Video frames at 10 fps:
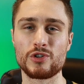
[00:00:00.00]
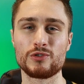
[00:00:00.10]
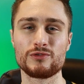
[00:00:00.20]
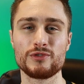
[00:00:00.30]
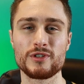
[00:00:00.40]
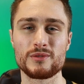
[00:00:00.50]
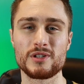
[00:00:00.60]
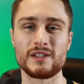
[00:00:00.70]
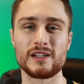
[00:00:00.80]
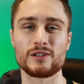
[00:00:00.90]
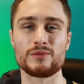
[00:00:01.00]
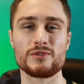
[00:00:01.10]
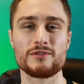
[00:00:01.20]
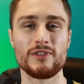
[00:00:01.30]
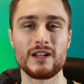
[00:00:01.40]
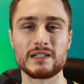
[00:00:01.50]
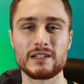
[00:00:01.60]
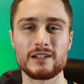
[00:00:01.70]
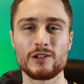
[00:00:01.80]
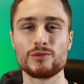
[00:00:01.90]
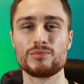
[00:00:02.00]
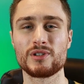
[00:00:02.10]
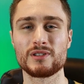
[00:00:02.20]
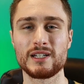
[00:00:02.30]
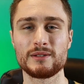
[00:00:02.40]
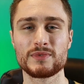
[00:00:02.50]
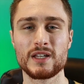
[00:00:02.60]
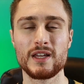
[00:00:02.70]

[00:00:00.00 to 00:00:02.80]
przygotowują się na jakąś walkę, obronę.